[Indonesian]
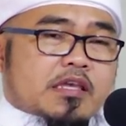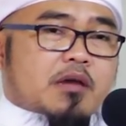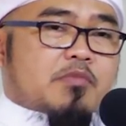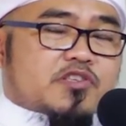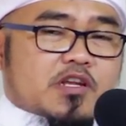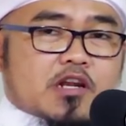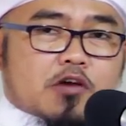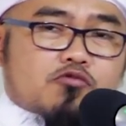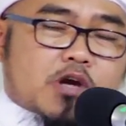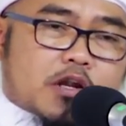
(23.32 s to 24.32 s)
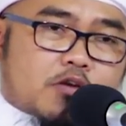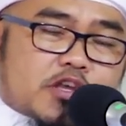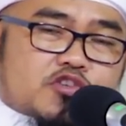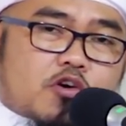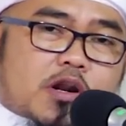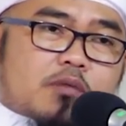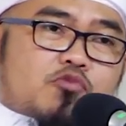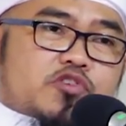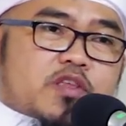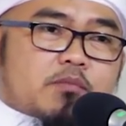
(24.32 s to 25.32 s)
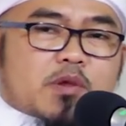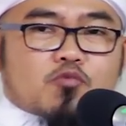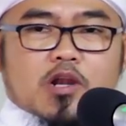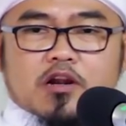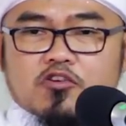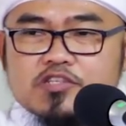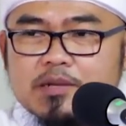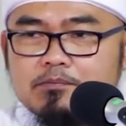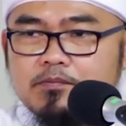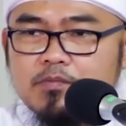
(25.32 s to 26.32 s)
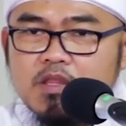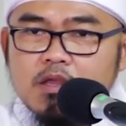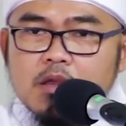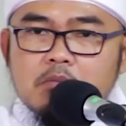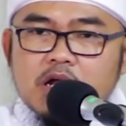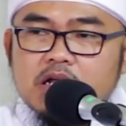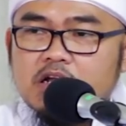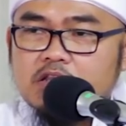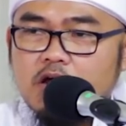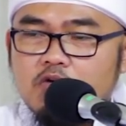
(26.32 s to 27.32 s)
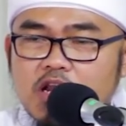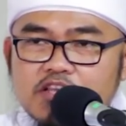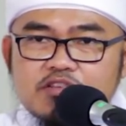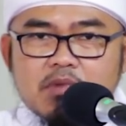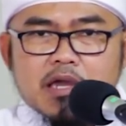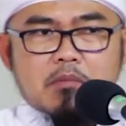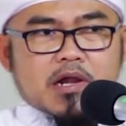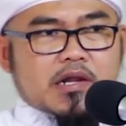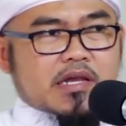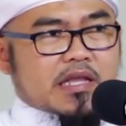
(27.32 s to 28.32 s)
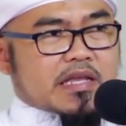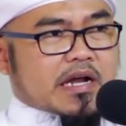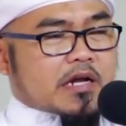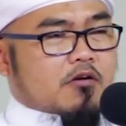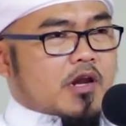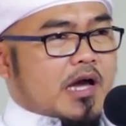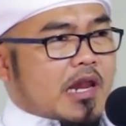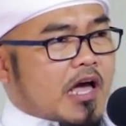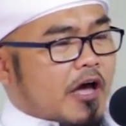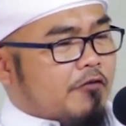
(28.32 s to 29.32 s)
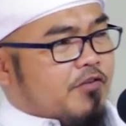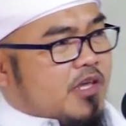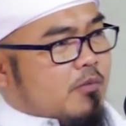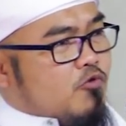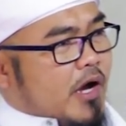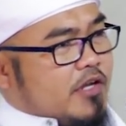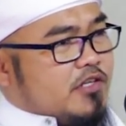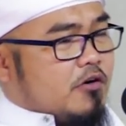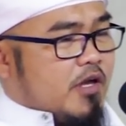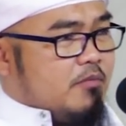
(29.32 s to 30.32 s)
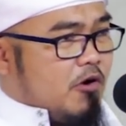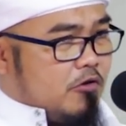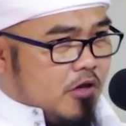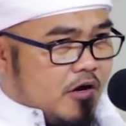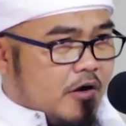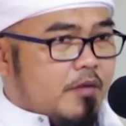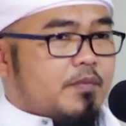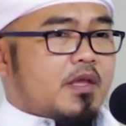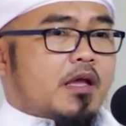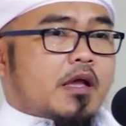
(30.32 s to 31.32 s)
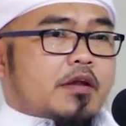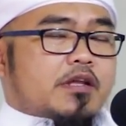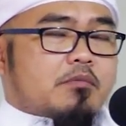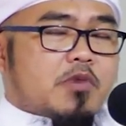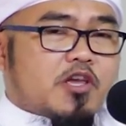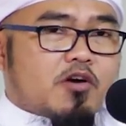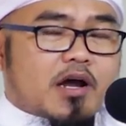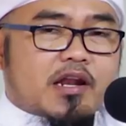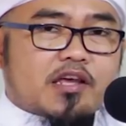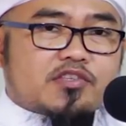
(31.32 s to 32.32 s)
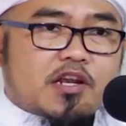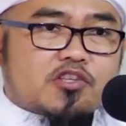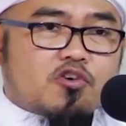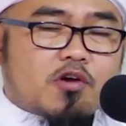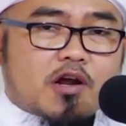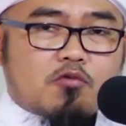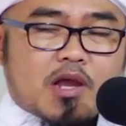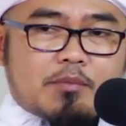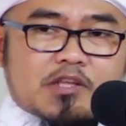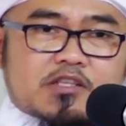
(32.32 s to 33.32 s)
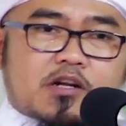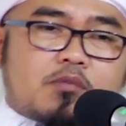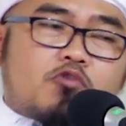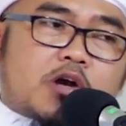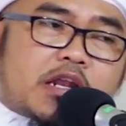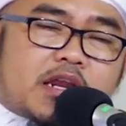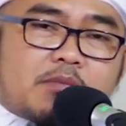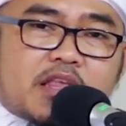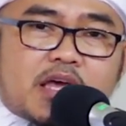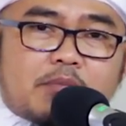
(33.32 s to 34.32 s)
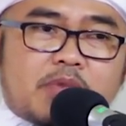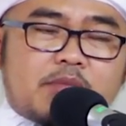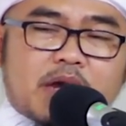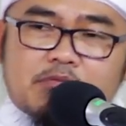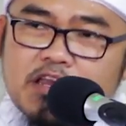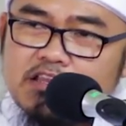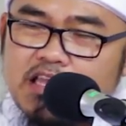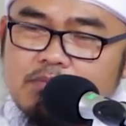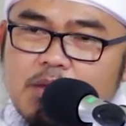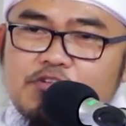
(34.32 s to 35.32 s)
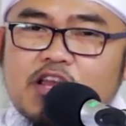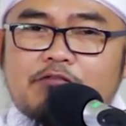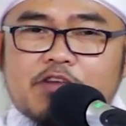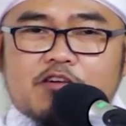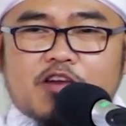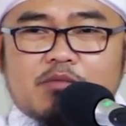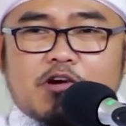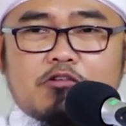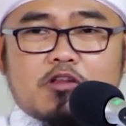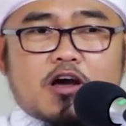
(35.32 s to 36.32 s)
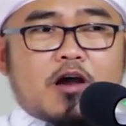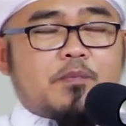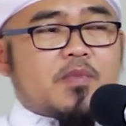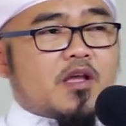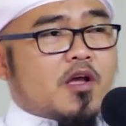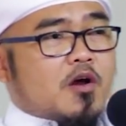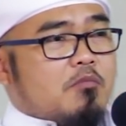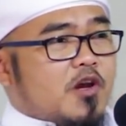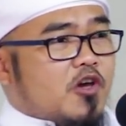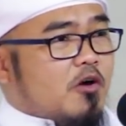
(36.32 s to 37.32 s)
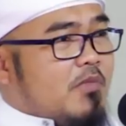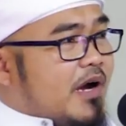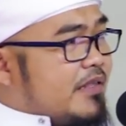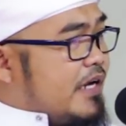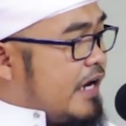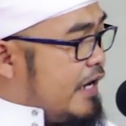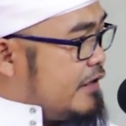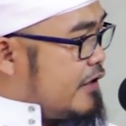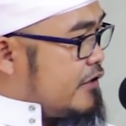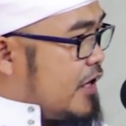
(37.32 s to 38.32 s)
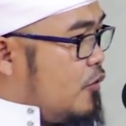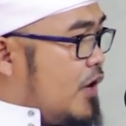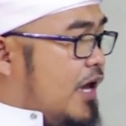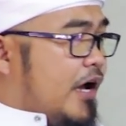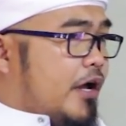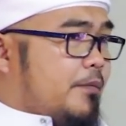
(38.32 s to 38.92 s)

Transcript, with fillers: yang bisa dilakukan oleh seorang muslim di bulan Rojab maka ketahuilah sebagaimana dikatakan oleh Al-Hafidh Ibnu Hajar rahimahullah dan beliau adalah salah seorang ulama terkemuka dari madhab imam kita Imam Syafi'i rahimahullah beliau mengatakan ketahuilah